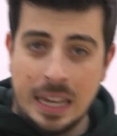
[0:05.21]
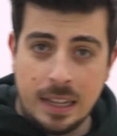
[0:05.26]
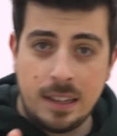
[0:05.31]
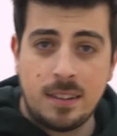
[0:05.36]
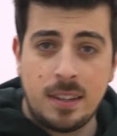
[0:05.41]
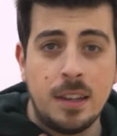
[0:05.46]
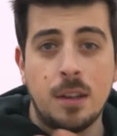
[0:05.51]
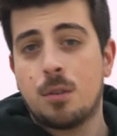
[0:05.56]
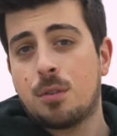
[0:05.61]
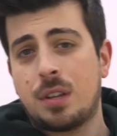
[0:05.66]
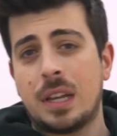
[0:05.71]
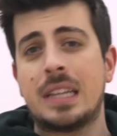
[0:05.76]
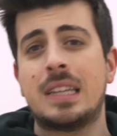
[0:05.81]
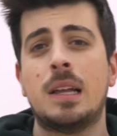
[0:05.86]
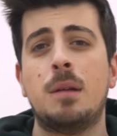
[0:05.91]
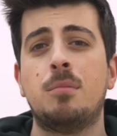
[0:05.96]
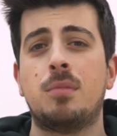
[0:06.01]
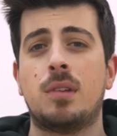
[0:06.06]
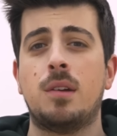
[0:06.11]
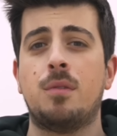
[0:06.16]
E sim, eu sei que
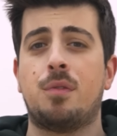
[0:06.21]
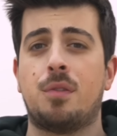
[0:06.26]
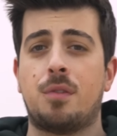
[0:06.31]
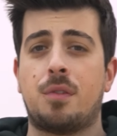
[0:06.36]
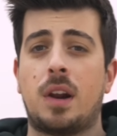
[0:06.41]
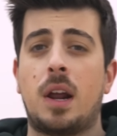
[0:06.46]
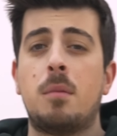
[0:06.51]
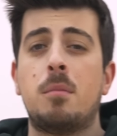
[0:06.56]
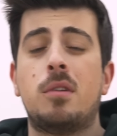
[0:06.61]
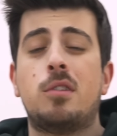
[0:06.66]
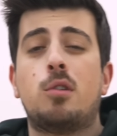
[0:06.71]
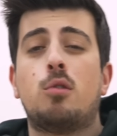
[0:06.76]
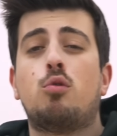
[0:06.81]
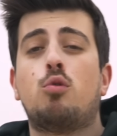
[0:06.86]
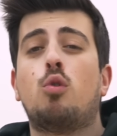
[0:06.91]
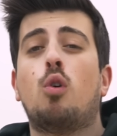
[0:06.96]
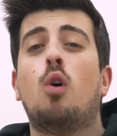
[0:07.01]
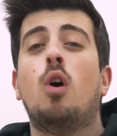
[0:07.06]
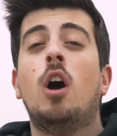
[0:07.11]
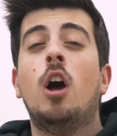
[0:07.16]
estamos em fevereiro, mas eu
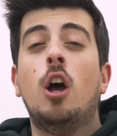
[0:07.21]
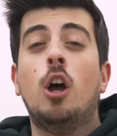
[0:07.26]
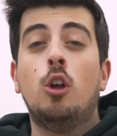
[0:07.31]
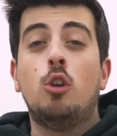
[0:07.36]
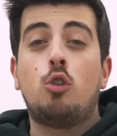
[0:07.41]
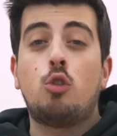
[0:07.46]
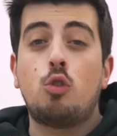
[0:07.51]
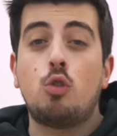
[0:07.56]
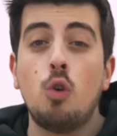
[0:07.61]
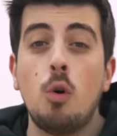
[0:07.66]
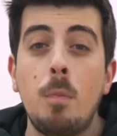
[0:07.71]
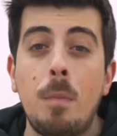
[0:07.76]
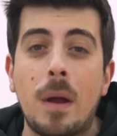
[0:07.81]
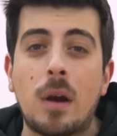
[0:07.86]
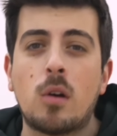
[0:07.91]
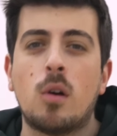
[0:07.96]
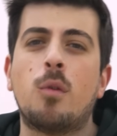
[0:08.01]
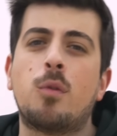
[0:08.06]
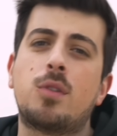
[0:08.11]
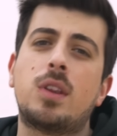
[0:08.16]
estou
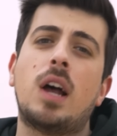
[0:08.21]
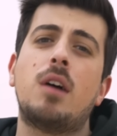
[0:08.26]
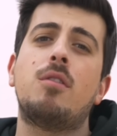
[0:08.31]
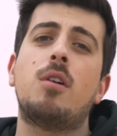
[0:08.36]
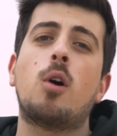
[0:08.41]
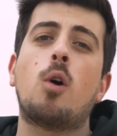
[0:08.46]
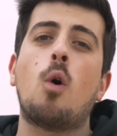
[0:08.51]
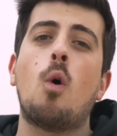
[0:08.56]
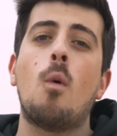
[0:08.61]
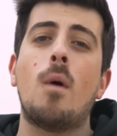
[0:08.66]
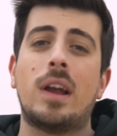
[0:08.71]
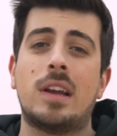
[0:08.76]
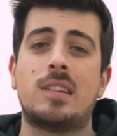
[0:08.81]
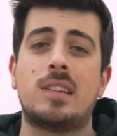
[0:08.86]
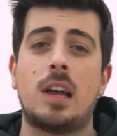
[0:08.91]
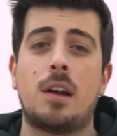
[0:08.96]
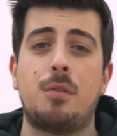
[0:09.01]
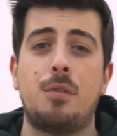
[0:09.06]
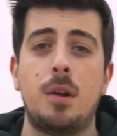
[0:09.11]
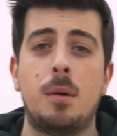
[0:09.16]
super confortável com
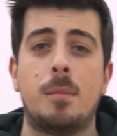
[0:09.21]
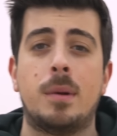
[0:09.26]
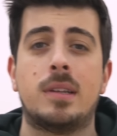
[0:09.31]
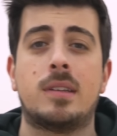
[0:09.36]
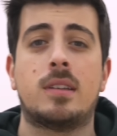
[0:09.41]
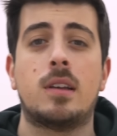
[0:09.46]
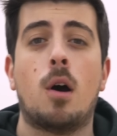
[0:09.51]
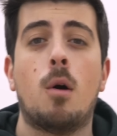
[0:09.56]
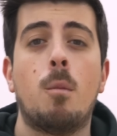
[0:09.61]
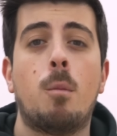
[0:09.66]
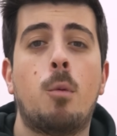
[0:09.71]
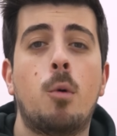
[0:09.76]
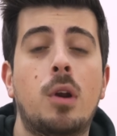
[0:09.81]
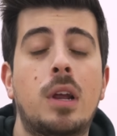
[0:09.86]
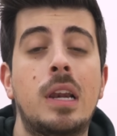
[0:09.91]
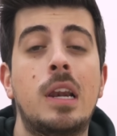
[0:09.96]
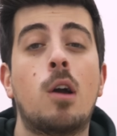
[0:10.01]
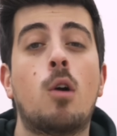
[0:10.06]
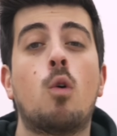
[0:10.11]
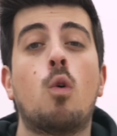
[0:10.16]
esta afirmação
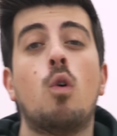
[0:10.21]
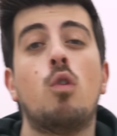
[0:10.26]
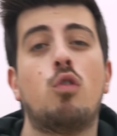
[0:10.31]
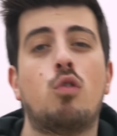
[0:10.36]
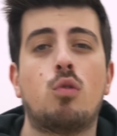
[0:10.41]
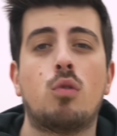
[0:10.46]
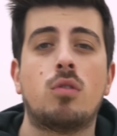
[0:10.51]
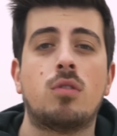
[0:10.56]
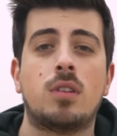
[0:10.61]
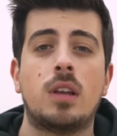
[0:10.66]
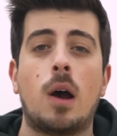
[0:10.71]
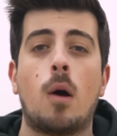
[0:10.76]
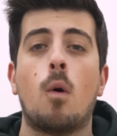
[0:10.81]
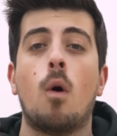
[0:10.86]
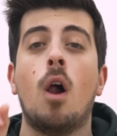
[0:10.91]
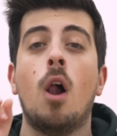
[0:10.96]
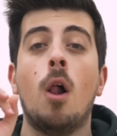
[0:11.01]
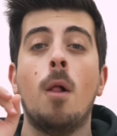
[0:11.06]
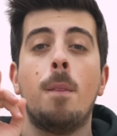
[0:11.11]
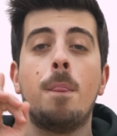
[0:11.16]
porque na
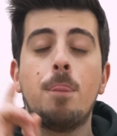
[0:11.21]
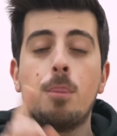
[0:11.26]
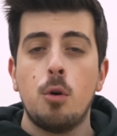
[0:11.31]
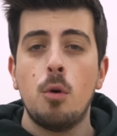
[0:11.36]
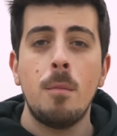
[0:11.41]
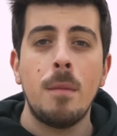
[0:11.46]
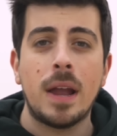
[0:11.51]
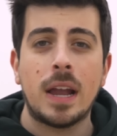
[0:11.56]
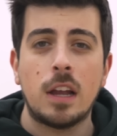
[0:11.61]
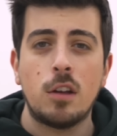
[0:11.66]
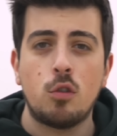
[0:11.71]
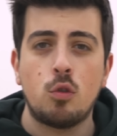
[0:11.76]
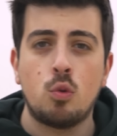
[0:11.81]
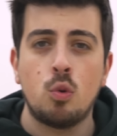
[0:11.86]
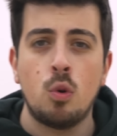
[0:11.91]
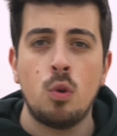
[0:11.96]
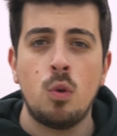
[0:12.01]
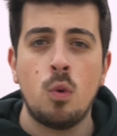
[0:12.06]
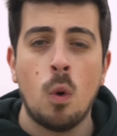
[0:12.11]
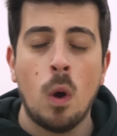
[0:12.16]
construção do Mega
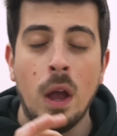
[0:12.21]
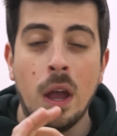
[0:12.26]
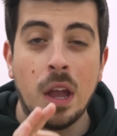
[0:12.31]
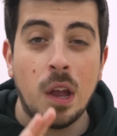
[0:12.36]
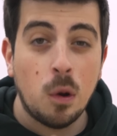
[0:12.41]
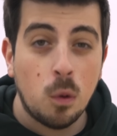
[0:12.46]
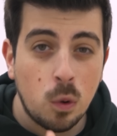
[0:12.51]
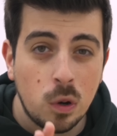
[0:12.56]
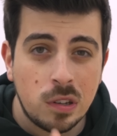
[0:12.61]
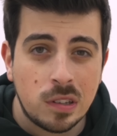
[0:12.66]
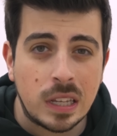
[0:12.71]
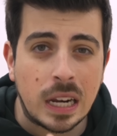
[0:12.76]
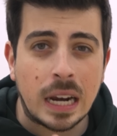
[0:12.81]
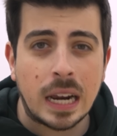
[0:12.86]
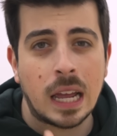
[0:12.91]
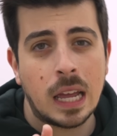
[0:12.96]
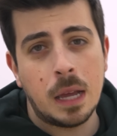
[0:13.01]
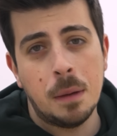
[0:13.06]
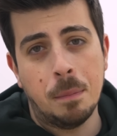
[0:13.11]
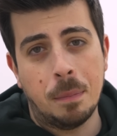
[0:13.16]
estúdio eu hoje
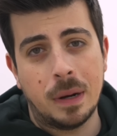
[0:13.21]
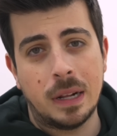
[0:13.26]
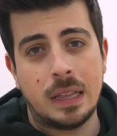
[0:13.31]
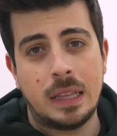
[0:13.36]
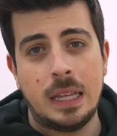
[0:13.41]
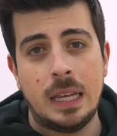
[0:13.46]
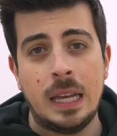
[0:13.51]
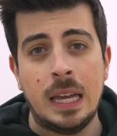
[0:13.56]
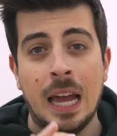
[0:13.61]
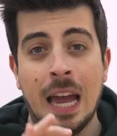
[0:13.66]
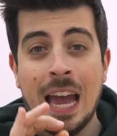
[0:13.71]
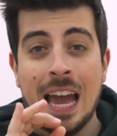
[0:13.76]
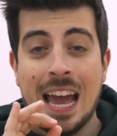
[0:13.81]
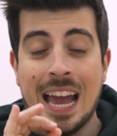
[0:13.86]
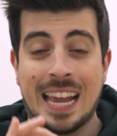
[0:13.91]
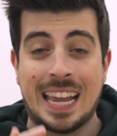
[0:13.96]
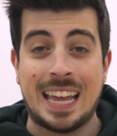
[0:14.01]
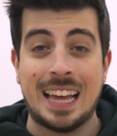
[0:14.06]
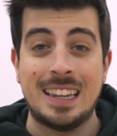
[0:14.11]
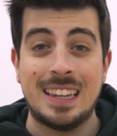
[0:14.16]
trago aqui para ti
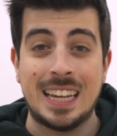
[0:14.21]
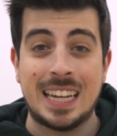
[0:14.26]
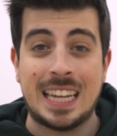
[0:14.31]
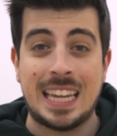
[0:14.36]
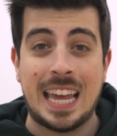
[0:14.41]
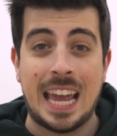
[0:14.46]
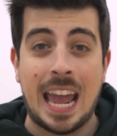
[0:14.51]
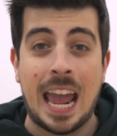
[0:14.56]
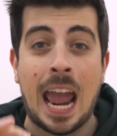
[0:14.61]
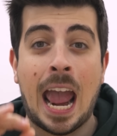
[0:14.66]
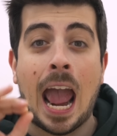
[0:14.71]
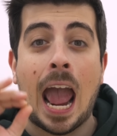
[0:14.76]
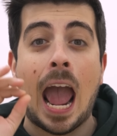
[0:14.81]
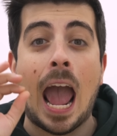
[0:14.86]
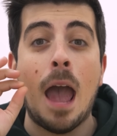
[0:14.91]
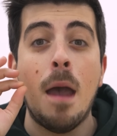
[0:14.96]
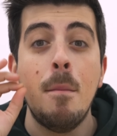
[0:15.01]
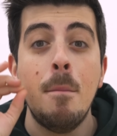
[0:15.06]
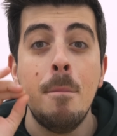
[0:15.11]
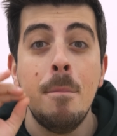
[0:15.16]
aquela que é
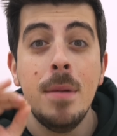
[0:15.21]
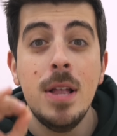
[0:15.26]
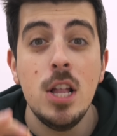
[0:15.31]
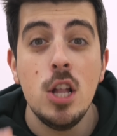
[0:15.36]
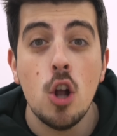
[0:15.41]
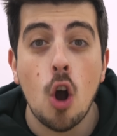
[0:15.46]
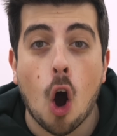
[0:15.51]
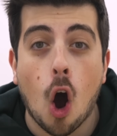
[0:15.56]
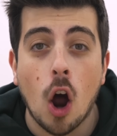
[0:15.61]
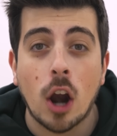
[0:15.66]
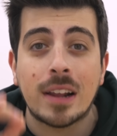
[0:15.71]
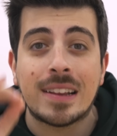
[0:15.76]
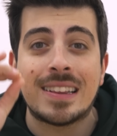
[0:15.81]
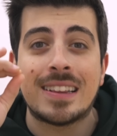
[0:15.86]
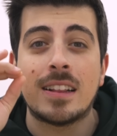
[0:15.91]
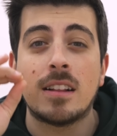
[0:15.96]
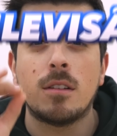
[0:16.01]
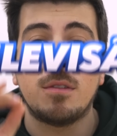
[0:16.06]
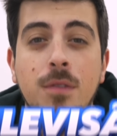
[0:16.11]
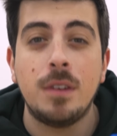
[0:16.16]
a é melhor
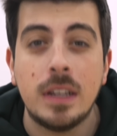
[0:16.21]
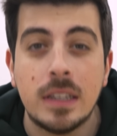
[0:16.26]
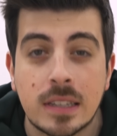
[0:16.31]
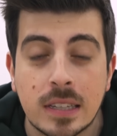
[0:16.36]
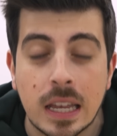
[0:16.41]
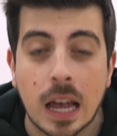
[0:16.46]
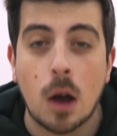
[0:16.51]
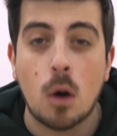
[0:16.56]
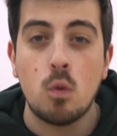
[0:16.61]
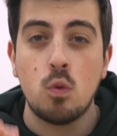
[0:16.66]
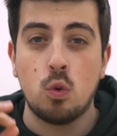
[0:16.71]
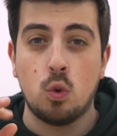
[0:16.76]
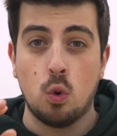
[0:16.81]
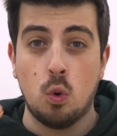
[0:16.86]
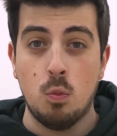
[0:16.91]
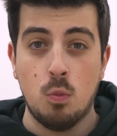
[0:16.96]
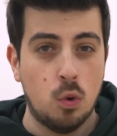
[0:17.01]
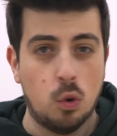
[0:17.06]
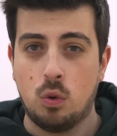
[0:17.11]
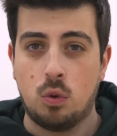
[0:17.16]
televisão
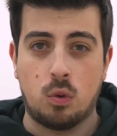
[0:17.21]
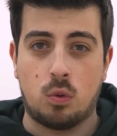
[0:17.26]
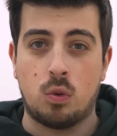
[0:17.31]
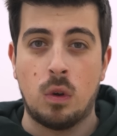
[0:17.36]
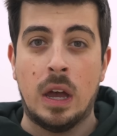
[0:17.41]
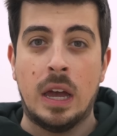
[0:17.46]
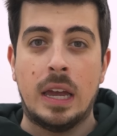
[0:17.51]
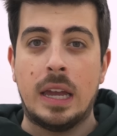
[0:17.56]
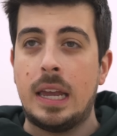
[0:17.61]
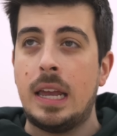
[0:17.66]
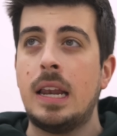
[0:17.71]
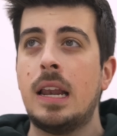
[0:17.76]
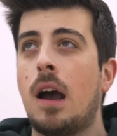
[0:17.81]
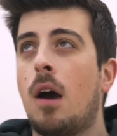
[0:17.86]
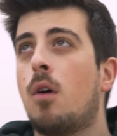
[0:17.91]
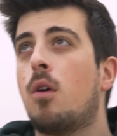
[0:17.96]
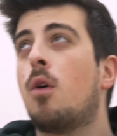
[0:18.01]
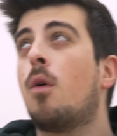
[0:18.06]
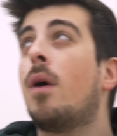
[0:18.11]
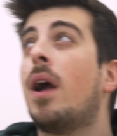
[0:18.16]
do mundo. E
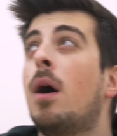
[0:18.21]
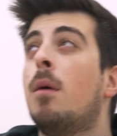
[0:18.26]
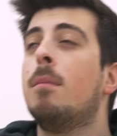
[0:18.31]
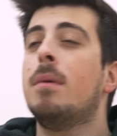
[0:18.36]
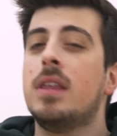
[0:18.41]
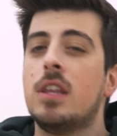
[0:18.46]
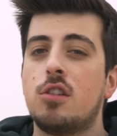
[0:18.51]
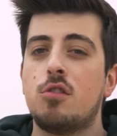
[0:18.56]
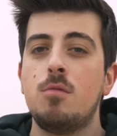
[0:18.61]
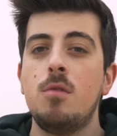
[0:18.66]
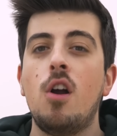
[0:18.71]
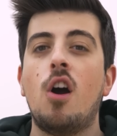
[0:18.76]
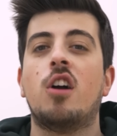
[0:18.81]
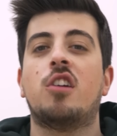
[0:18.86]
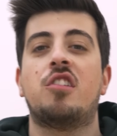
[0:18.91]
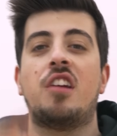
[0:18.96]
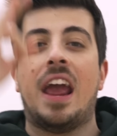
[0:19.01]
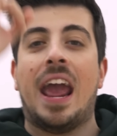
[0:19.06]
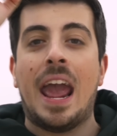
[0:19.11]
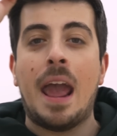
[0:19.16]
não, não é uma das
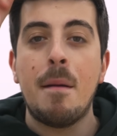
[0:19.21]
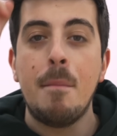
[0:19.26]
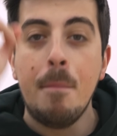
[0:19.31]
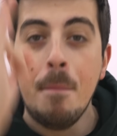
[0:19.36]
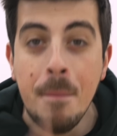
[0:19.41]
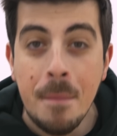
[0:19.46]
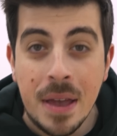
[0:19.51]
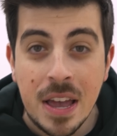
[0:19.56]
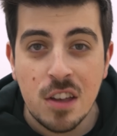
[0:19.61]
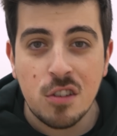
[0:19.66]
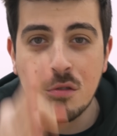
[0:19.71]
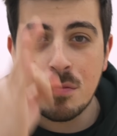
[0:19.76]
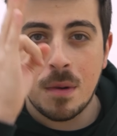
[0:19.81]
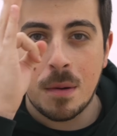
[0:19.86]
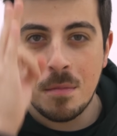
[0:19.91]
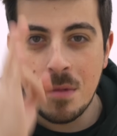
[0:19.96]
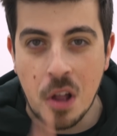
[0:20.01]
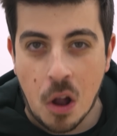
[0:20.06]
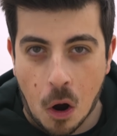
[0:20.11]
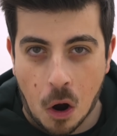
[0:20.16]
melhores, é a
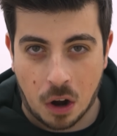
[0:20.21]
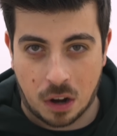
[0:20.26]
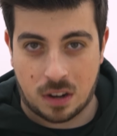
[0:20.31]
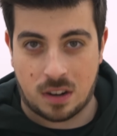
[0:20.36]
mesma melhor.